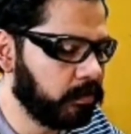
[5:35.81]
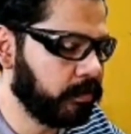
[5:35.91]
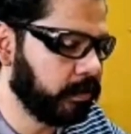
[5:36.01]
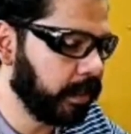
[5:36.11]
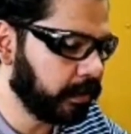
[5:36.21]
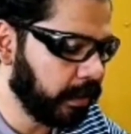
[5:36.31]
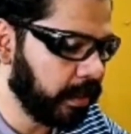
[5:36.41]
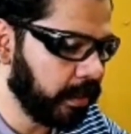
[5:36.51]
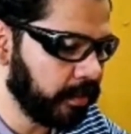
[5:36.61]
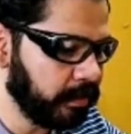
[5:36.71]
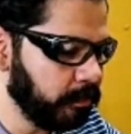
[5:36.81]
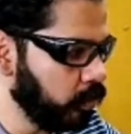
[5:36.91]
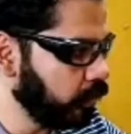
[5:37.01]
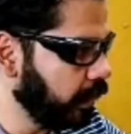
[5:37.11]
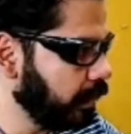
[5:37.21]
cierta
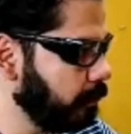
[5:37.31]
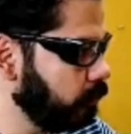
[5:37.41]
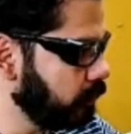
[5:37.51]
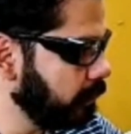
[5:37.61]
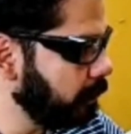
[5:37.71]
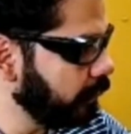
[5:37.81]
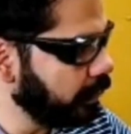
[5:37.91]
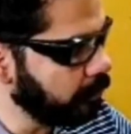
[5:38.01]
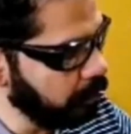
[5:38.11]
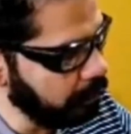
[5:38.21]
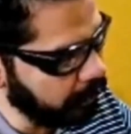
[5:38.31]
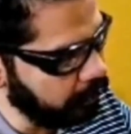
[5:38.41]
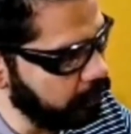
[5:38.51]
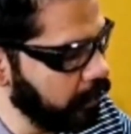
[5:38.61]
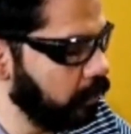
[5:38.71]
simbología que me gusta inventar
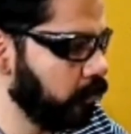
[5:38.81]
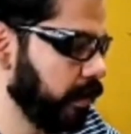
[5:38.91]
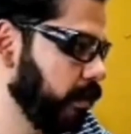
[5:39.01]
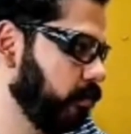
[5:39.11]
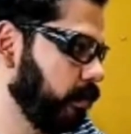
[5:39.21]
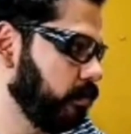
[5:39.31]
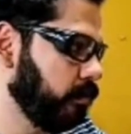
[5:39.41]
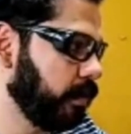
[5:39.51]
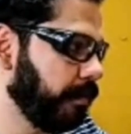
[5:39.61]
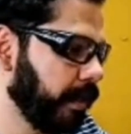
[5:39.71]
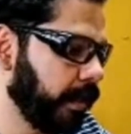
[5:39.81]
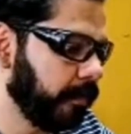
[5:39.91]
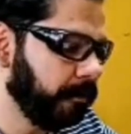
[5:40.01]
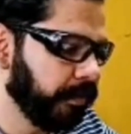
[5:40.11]
primero y luego ya con eso trabajar,